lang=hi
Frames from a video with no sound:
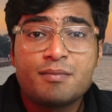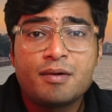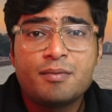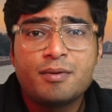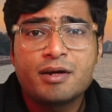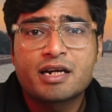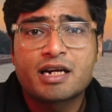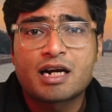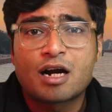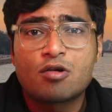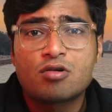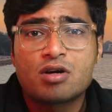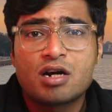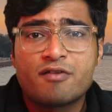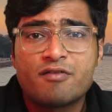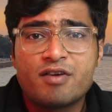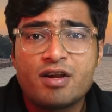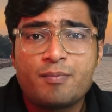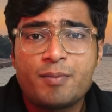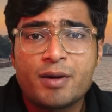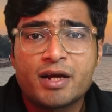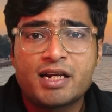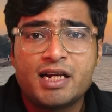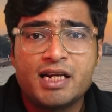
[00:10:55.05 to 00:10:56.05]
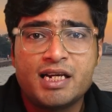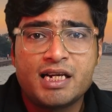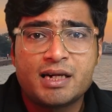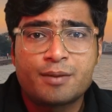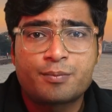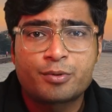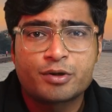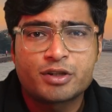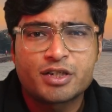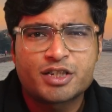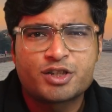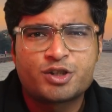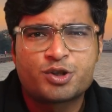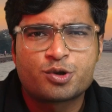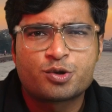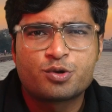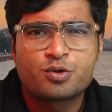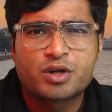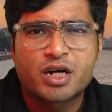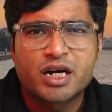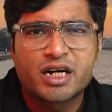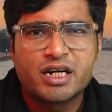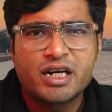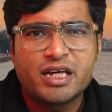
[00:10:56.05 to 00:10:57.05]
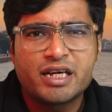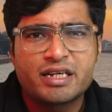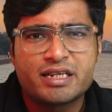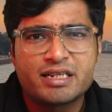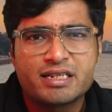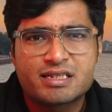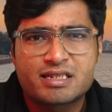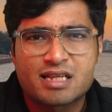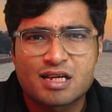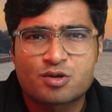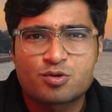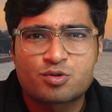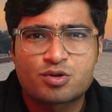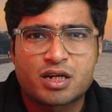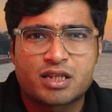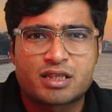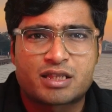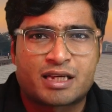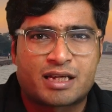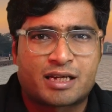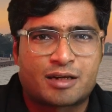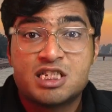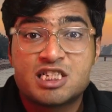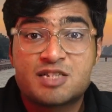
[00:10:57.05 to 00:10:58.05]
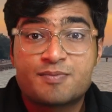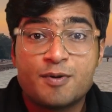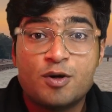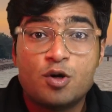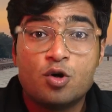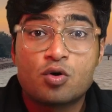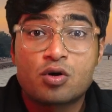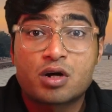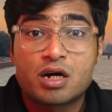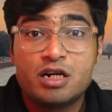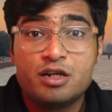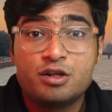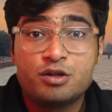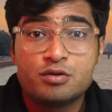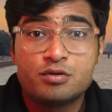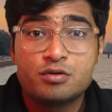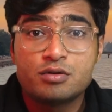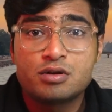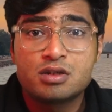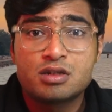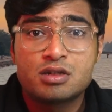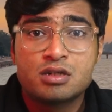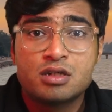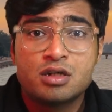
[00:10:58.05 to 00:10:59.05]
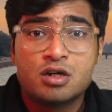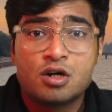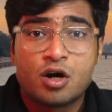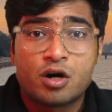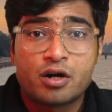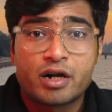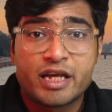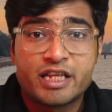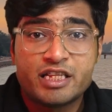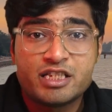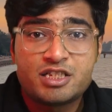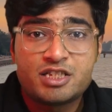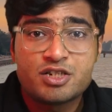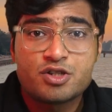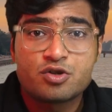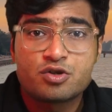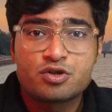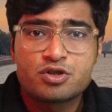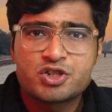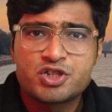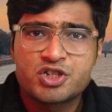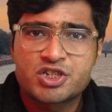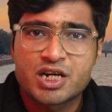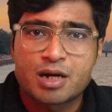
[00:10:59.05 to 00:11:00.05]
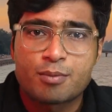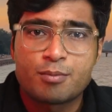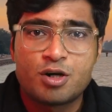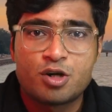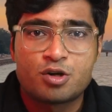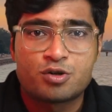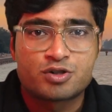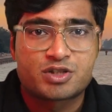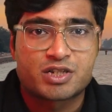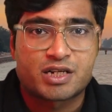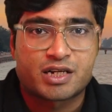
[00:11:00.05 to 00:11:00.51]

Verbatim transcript: में भी ग्राउंड लेवल पे क्लीनिंग प्रोजेक्ट शुरू करने की जरूरत है जिसमें लोकल यूथ और एनजीओ शामिल हो